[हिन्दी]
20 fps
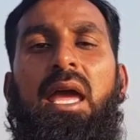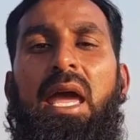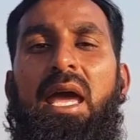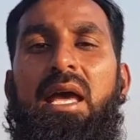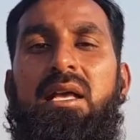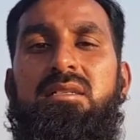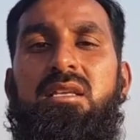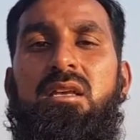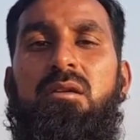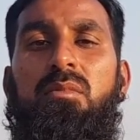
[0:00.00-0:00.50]

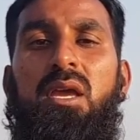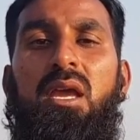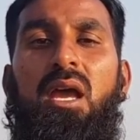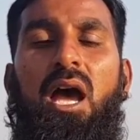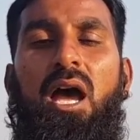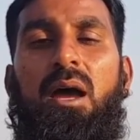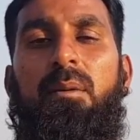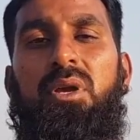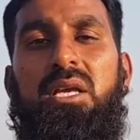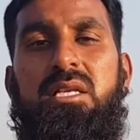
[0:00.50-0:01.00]
ऐसे में
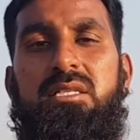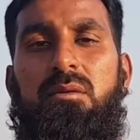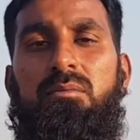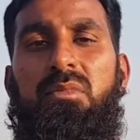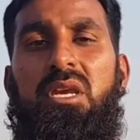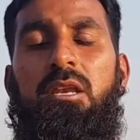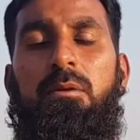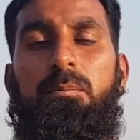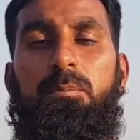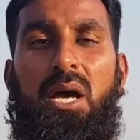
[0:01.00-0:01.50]
आपकी
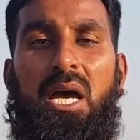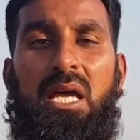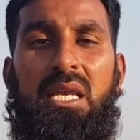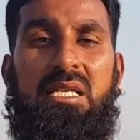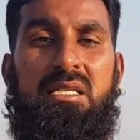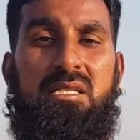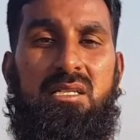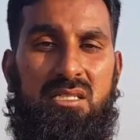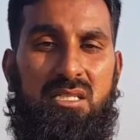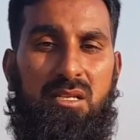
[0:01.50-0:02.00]
ज़मीन
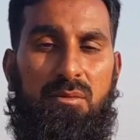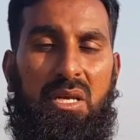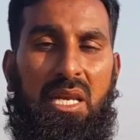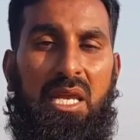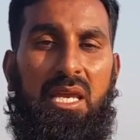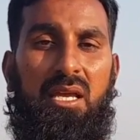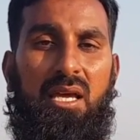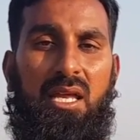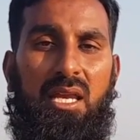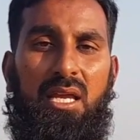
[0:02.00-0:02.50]
पानी जज़ब
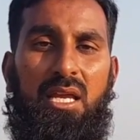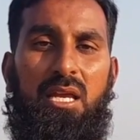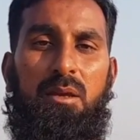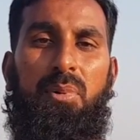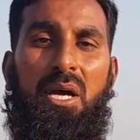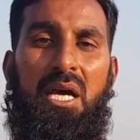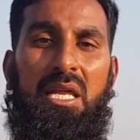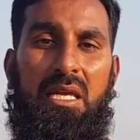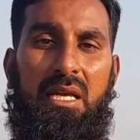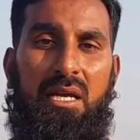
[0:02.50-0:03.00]
नहीं करेगी
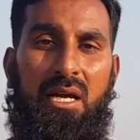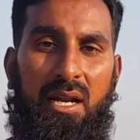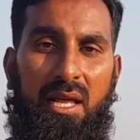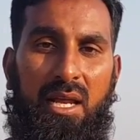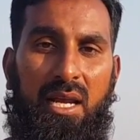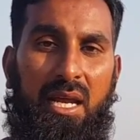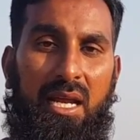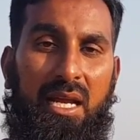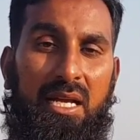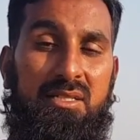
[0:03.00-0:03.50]
पानी खड़ा
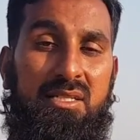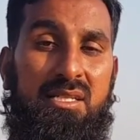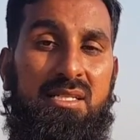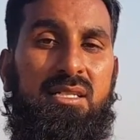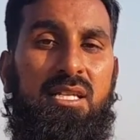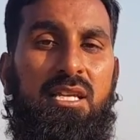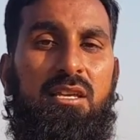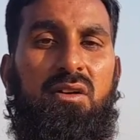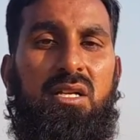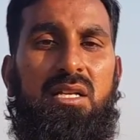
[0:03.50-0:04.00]
रहेगा
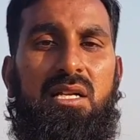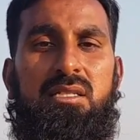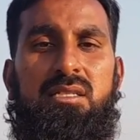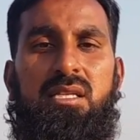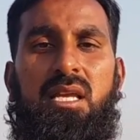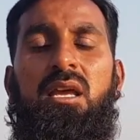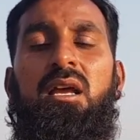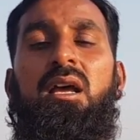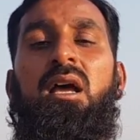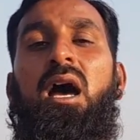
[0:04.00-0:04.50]
जिसकी वजह
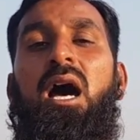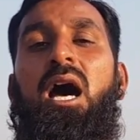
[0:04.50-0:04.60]
से